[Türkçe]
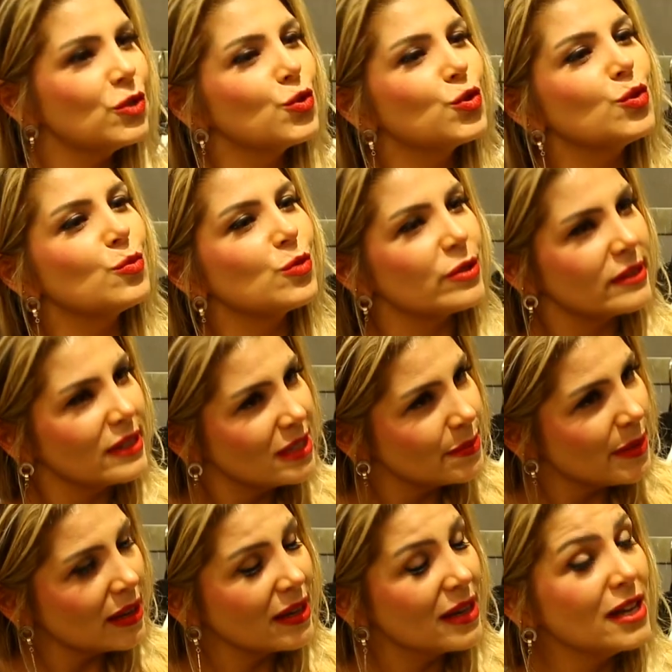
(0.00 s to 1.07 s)
vücudumuzu
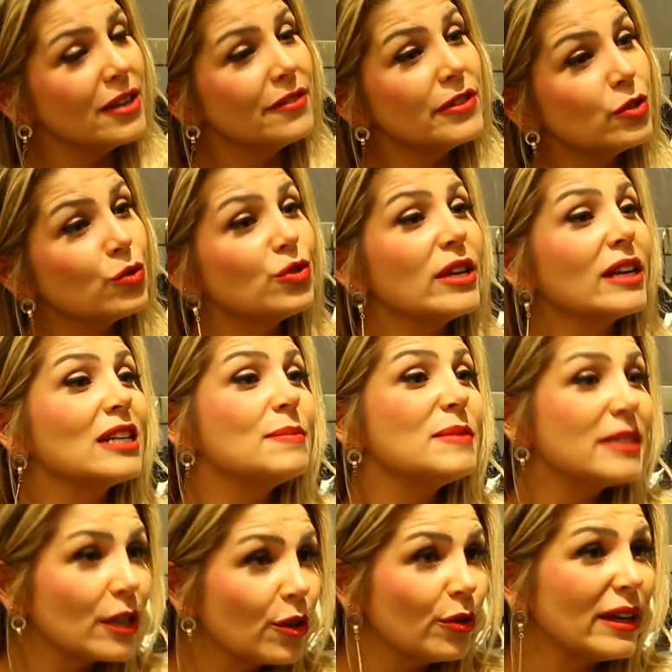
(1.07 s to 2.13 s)
tanımak, vücut
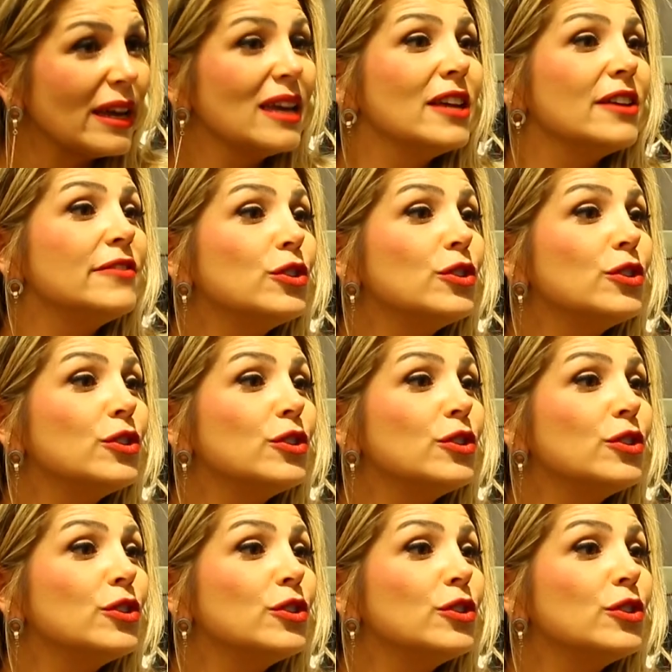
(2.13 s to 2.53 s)
şeklimize göre